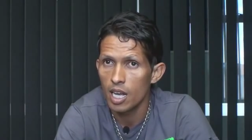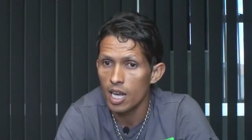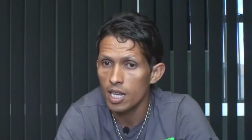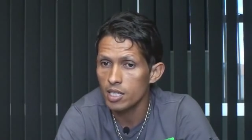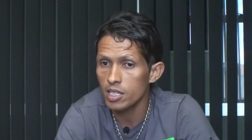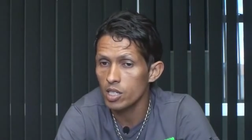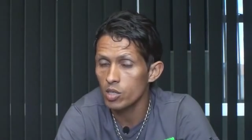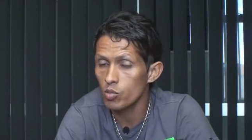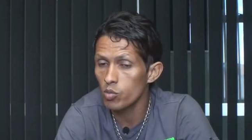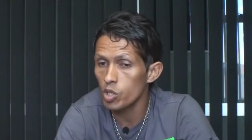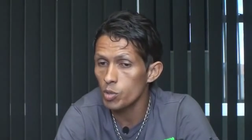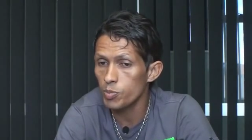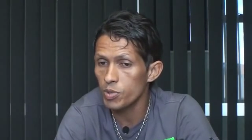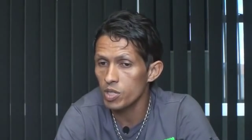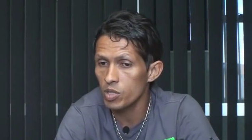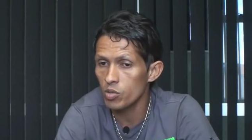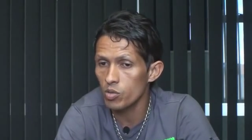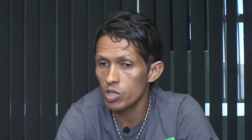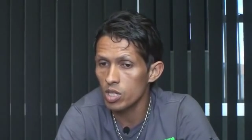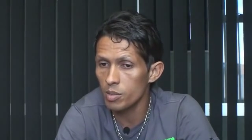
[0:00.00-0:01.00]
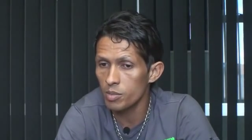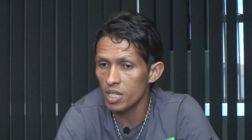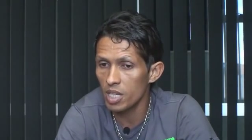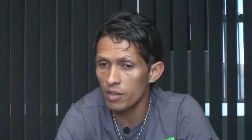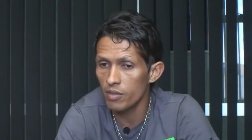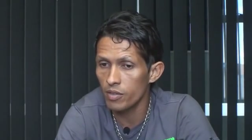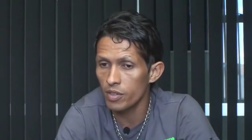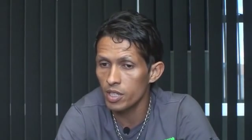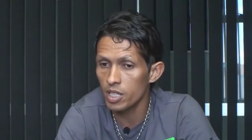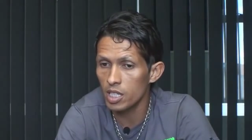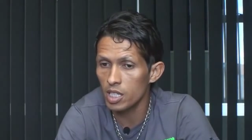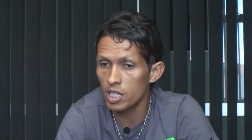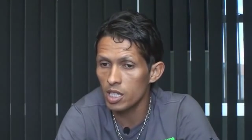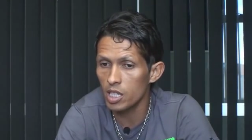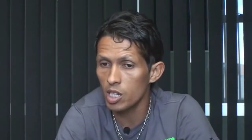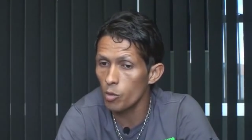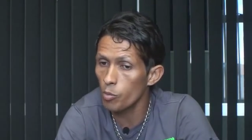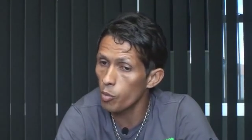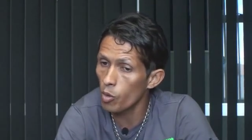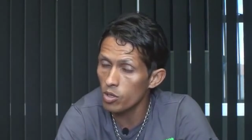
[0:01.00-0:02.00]
essas duas pessoas na minha vida
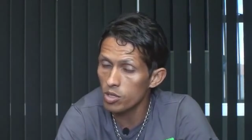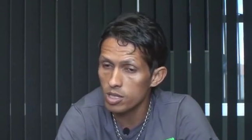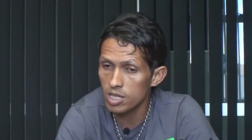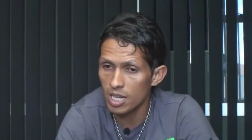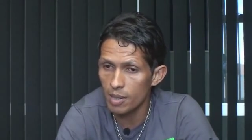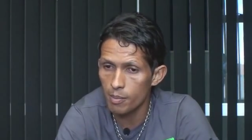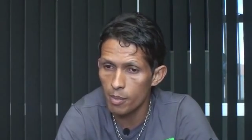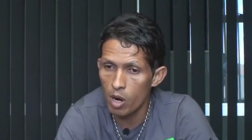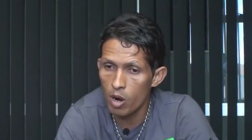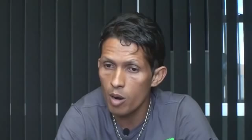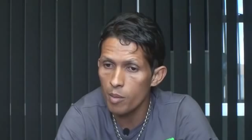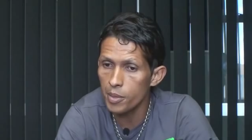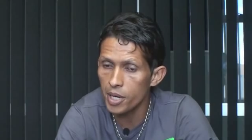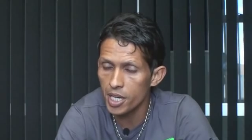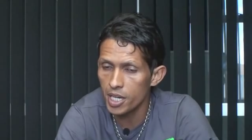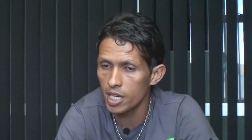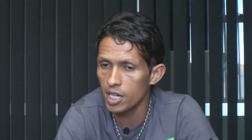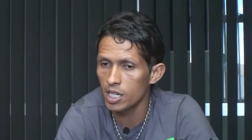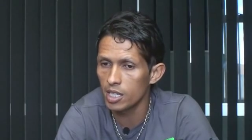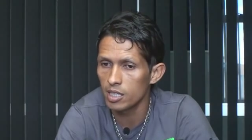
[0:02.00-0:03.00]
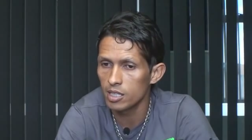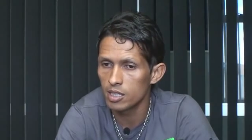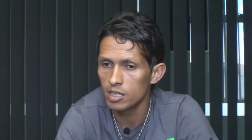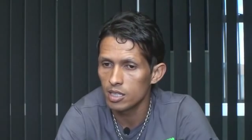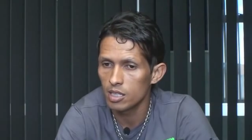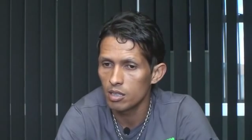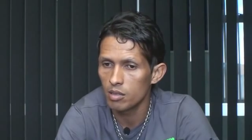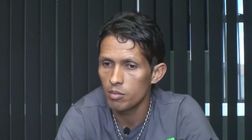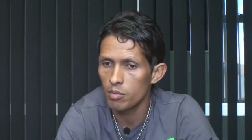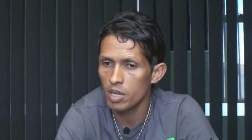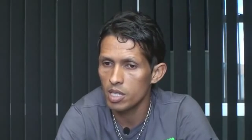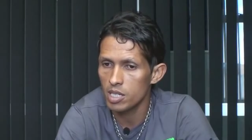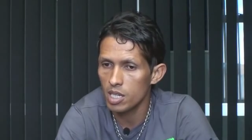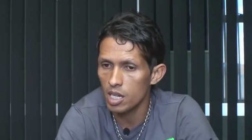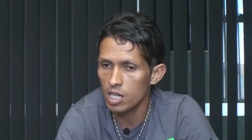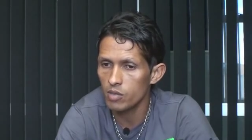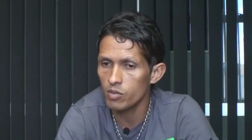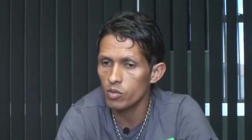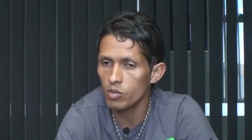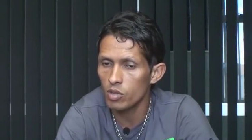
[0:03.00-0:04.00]
que eu posso estar mal amanhã, mas elas